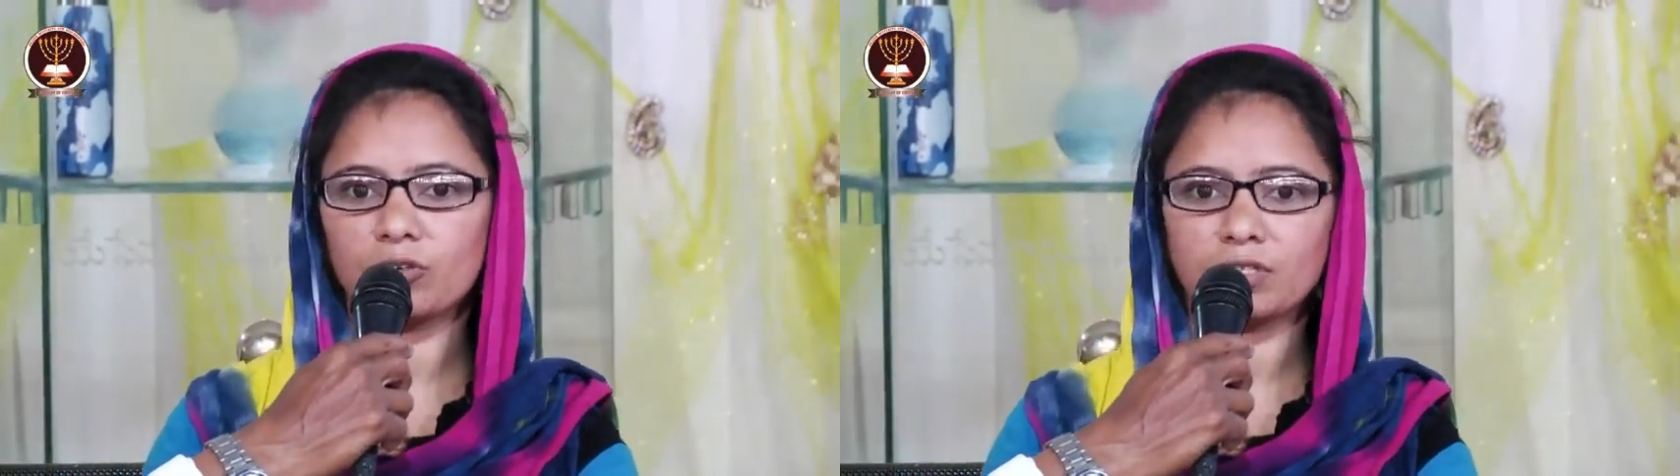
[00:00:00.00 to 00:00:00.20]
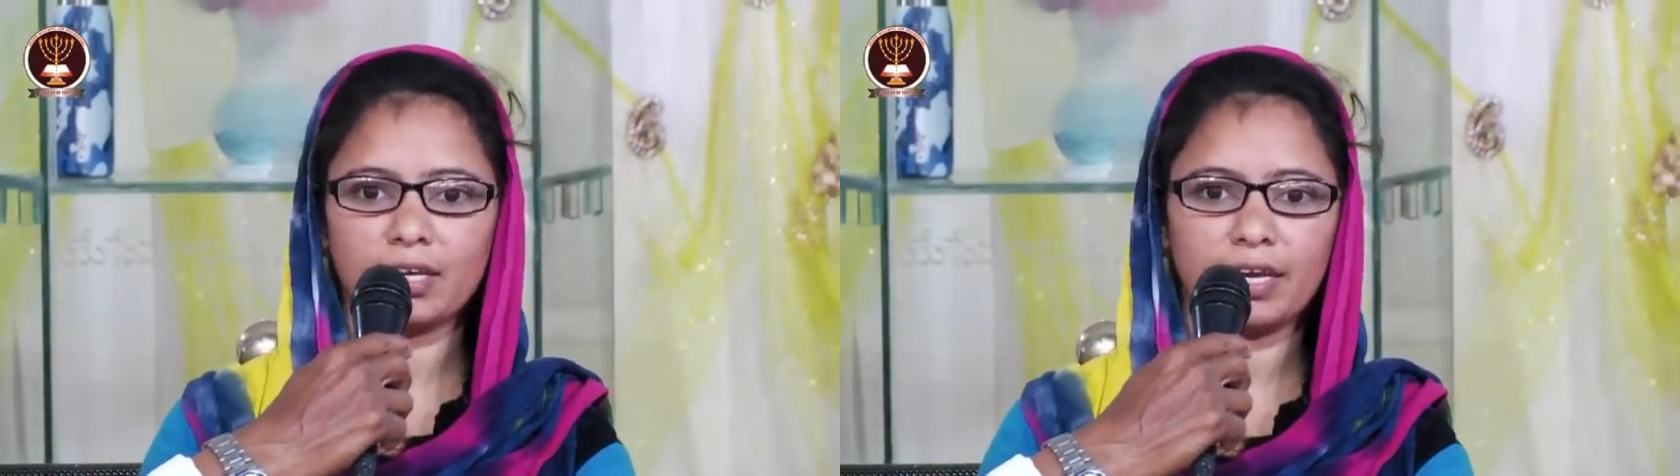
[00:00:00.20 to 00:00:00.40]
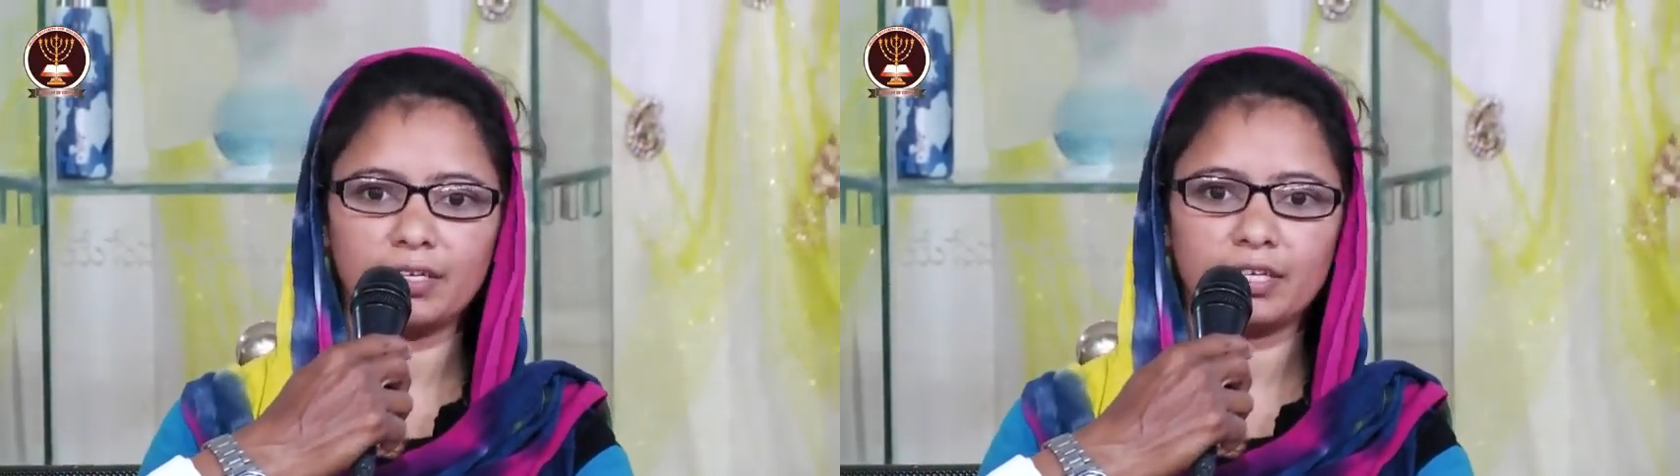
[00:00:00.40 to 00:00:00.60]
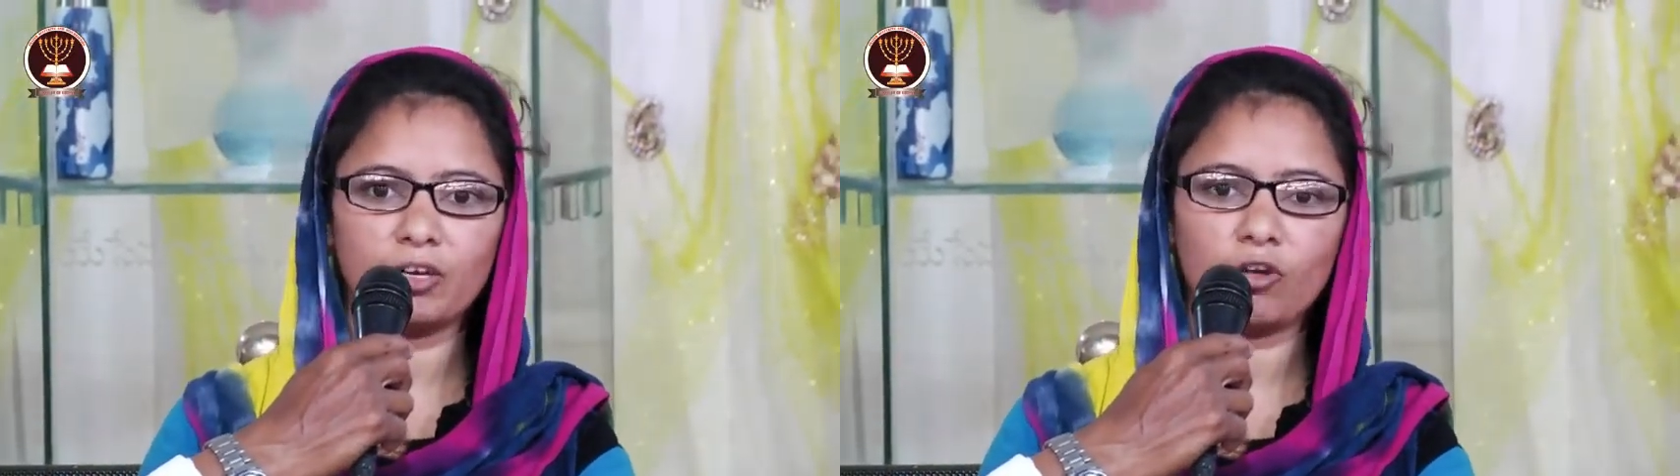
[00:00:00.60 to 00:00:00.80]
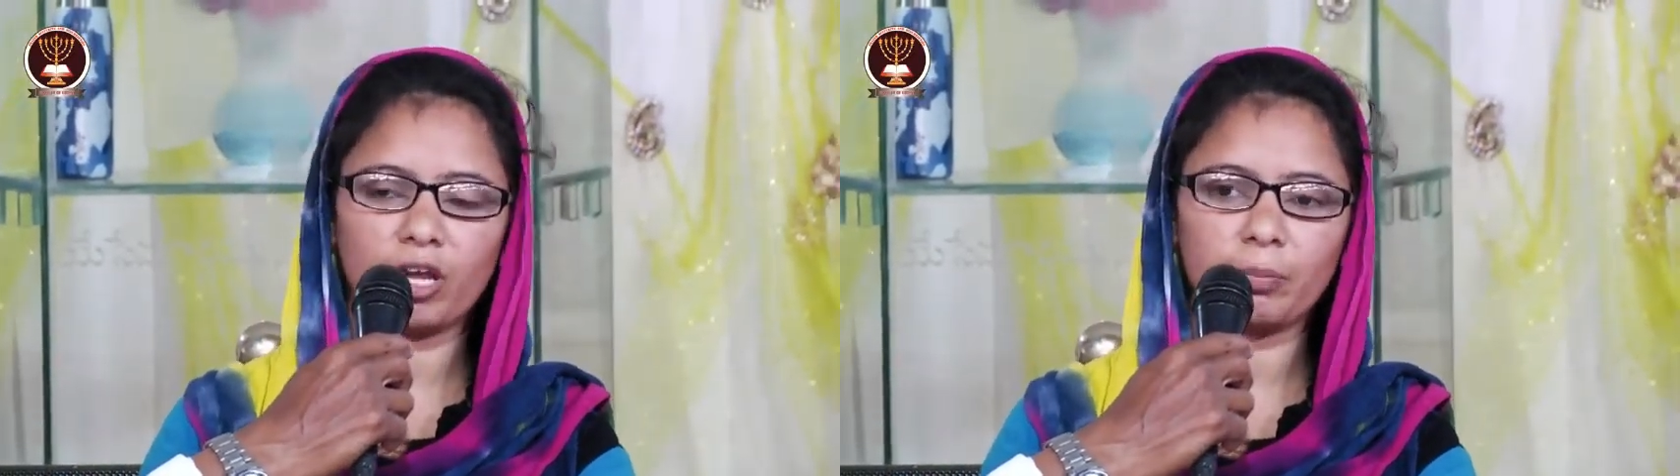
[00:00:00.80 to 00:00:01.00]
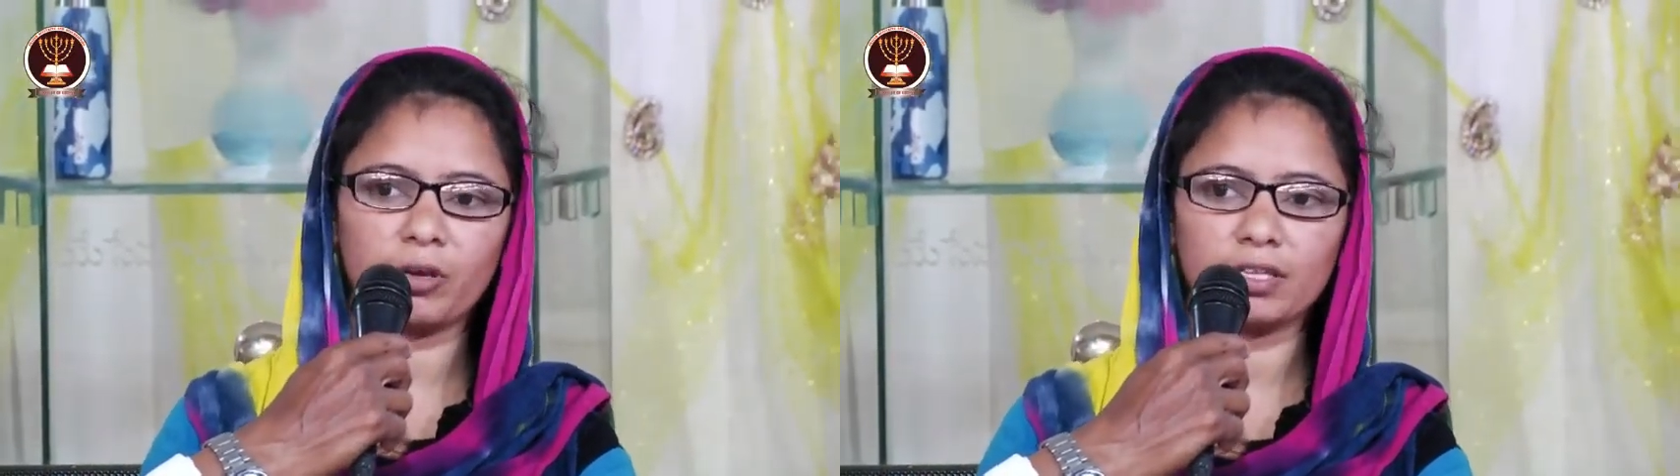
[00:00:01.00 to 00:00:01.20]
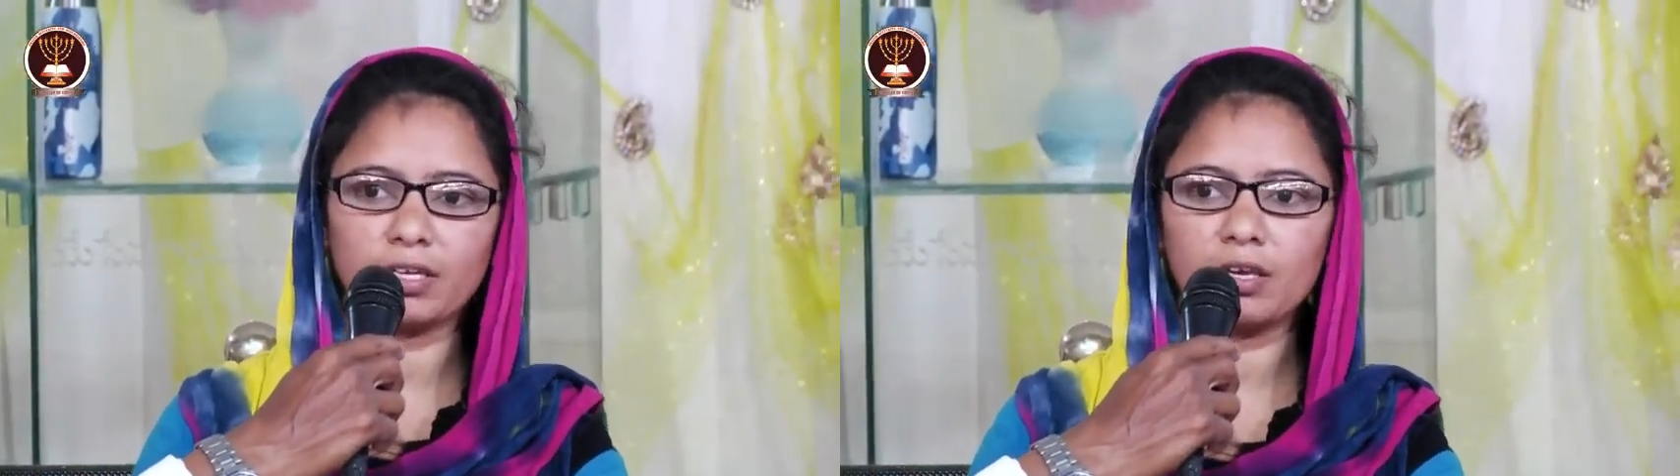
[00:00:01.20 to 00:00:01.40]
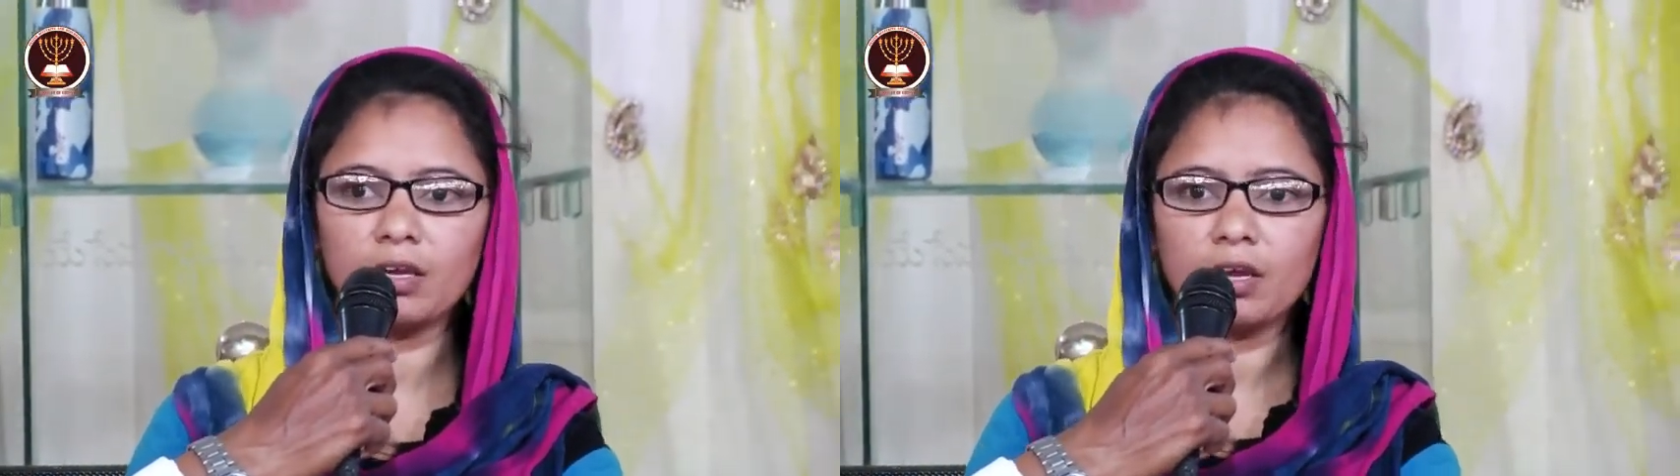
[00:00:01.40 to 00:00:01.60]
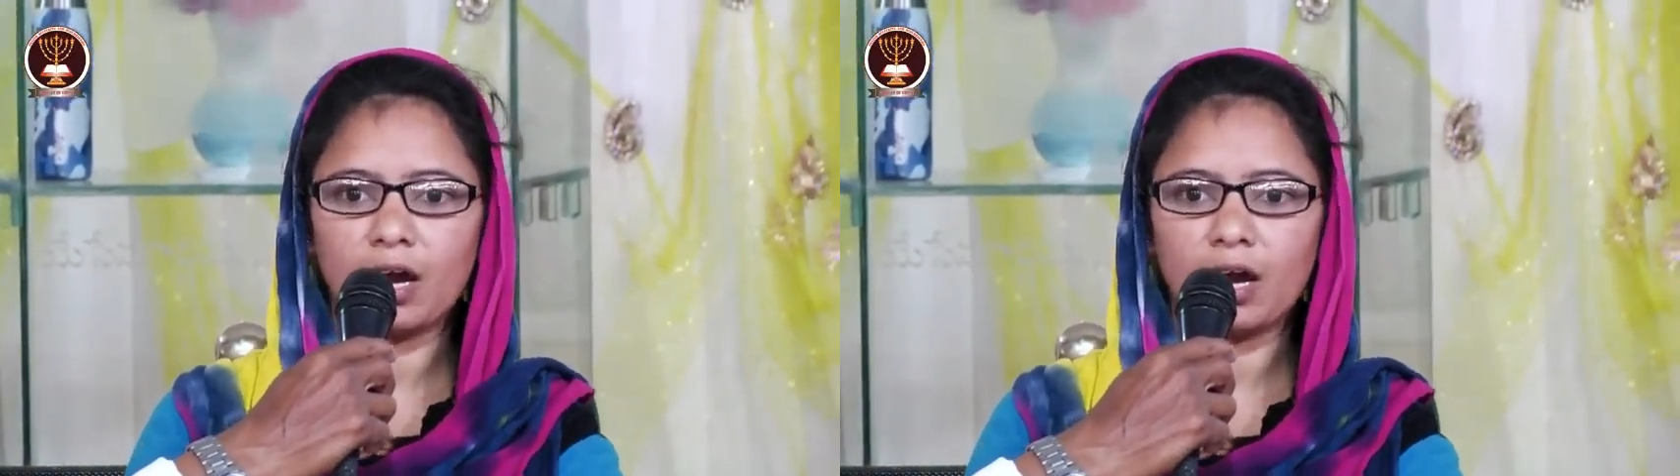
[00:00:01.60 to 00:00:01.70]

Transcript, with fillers: థౌజండ్ నైన్టీన్లో అయిపోయింది